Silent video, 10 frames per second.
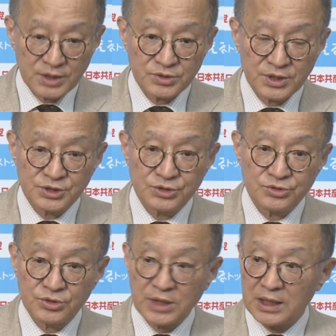これは非常に
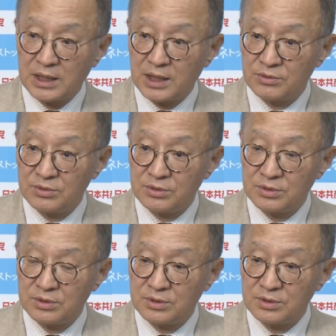重要なあ
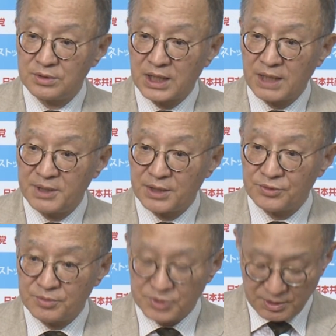の中身だ
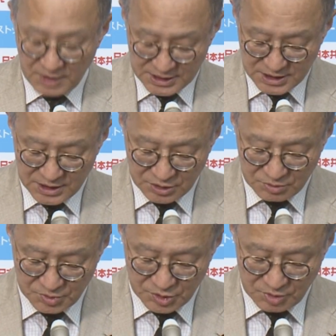と思って発言だ
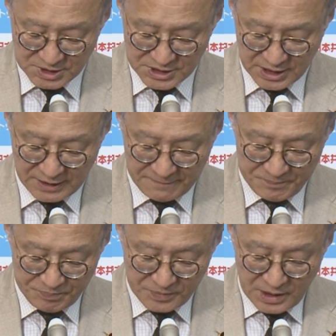と思っておりまして、
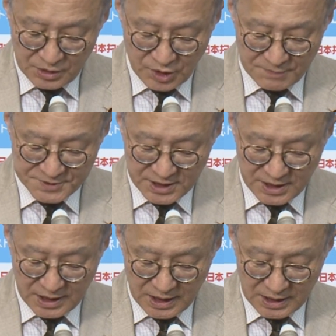トランプ政
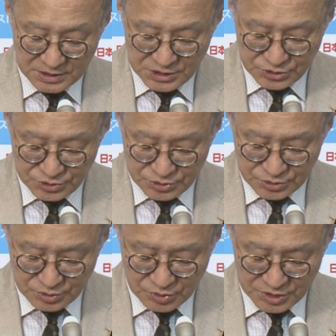権が
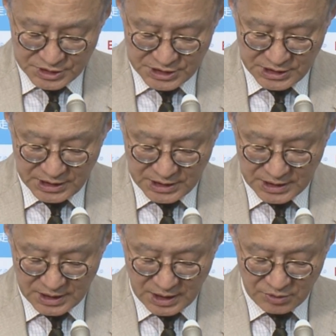26日
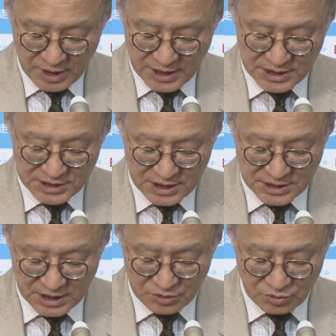に経済制
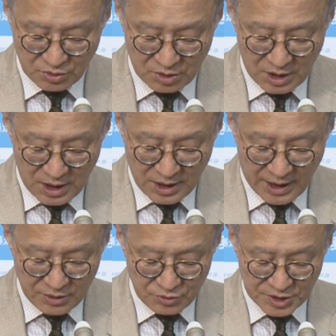裁と
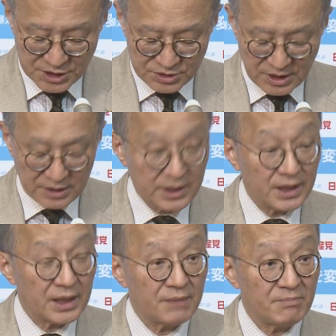外交的手段
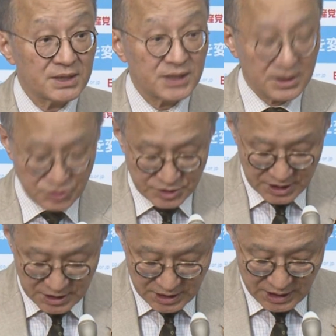で北朝
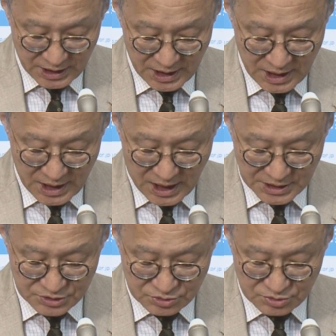鮮に
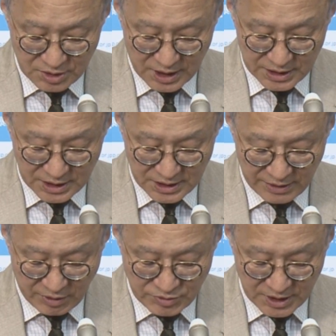圧力をかけて
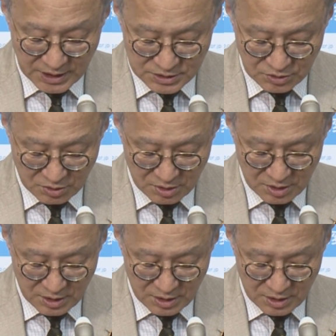対話を促すと